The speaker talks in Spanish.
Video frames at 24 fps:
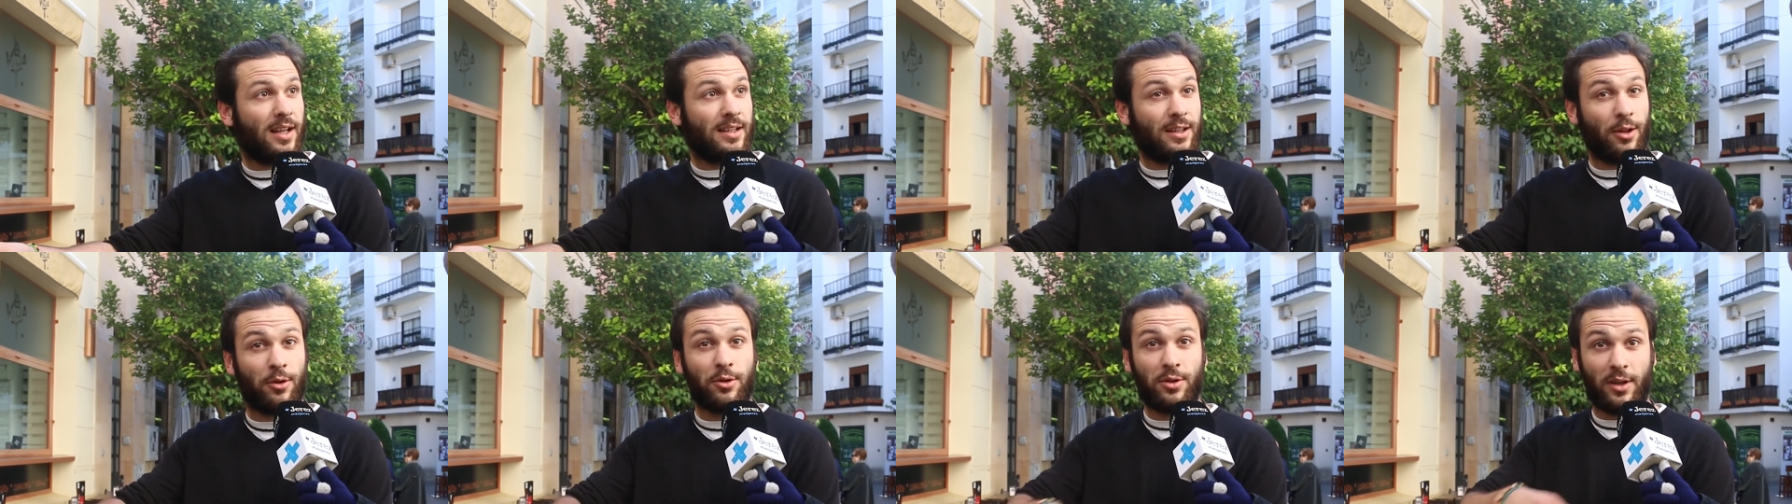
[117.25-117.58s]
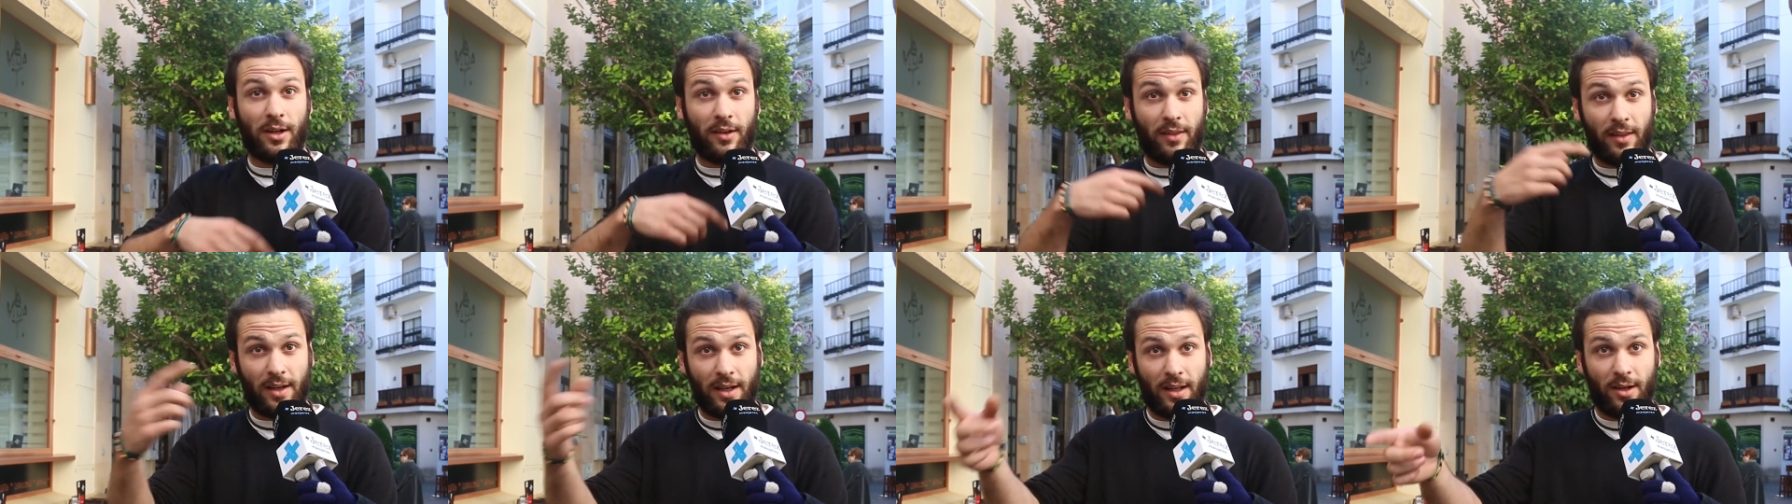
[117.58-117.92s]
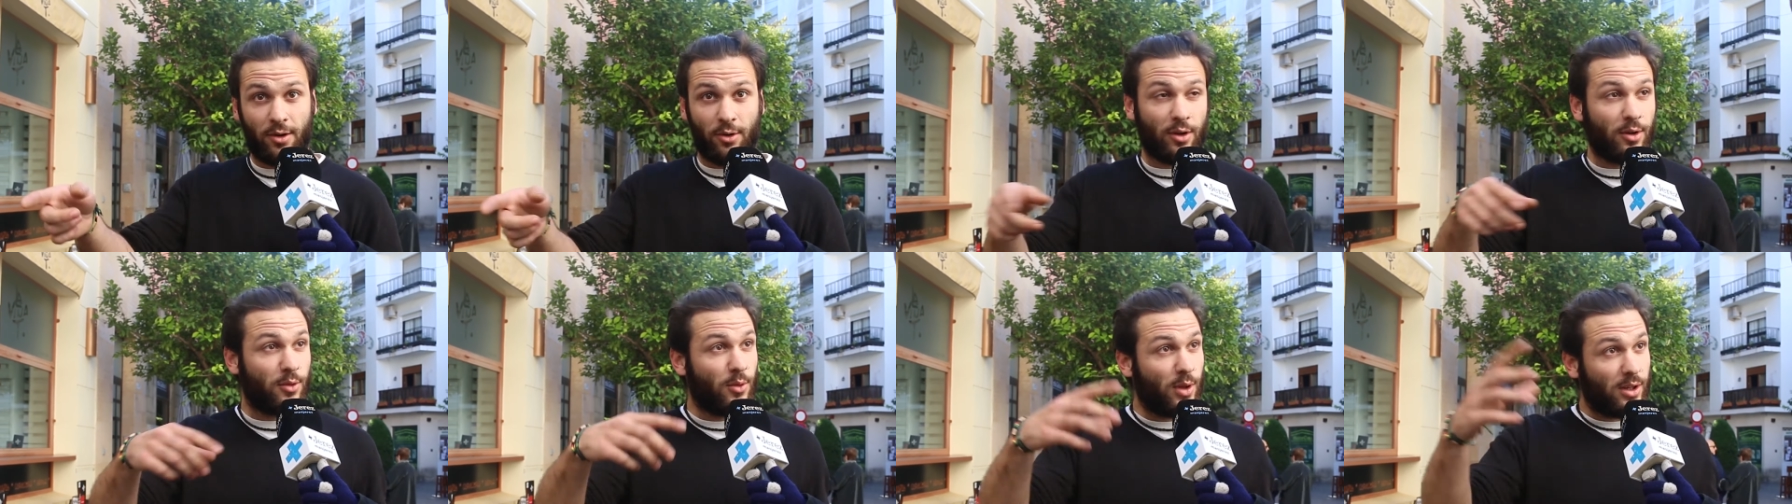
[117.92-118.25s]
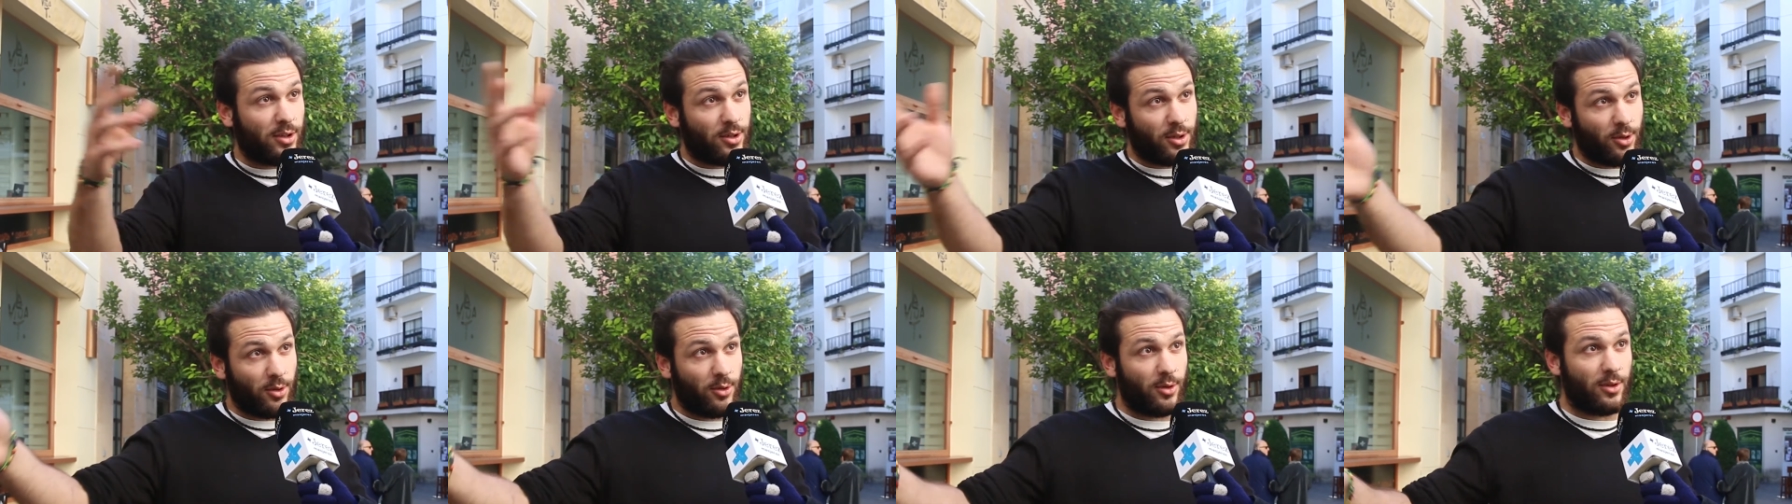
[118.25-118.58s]
ha estado en dinero el
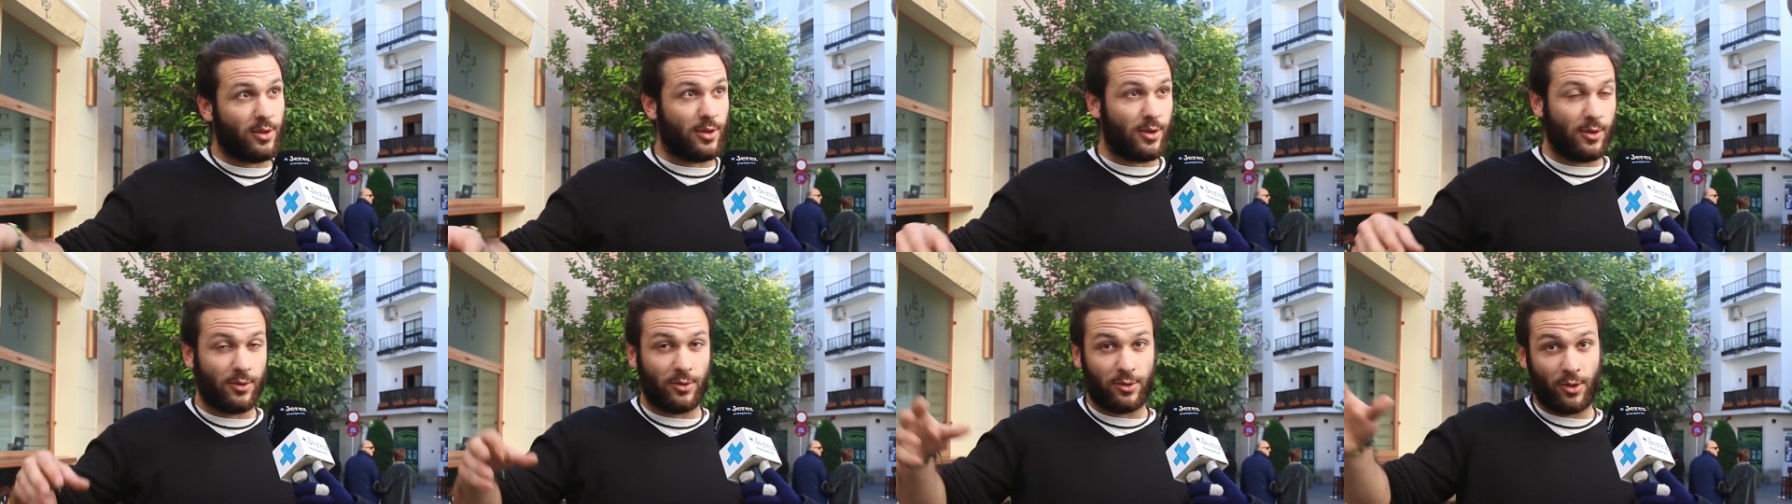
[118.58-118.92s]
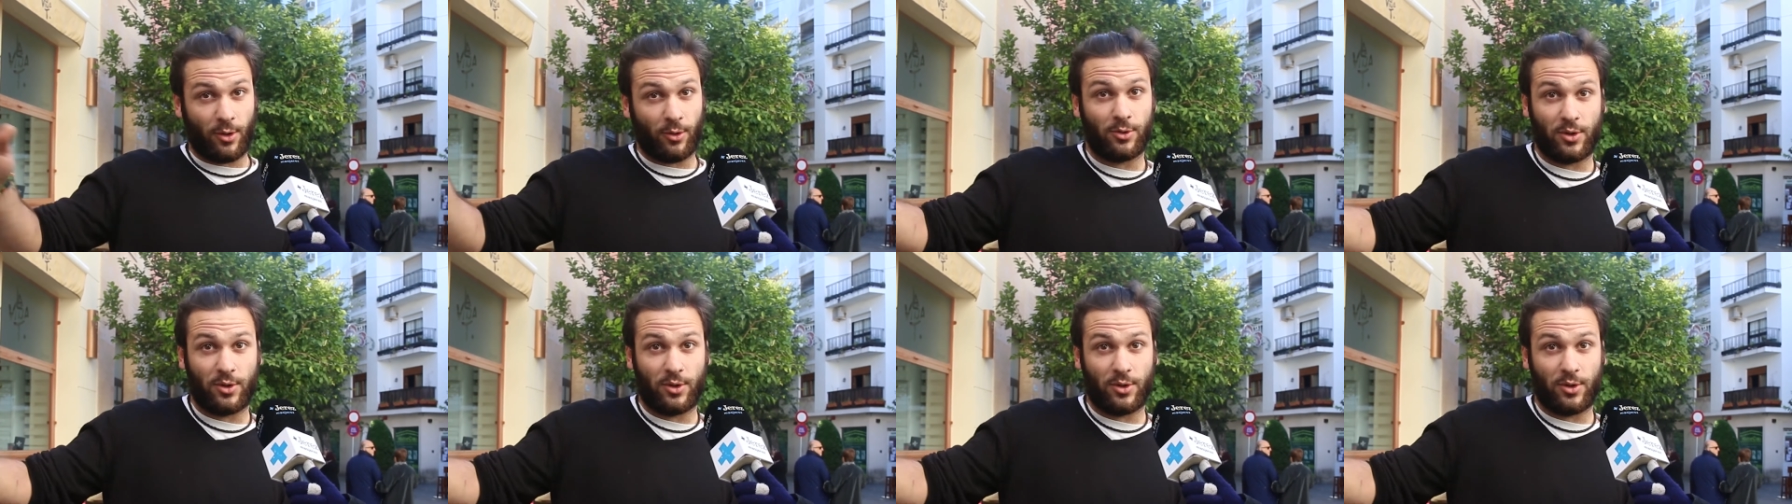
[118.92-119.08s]
nuestro, el de nuestro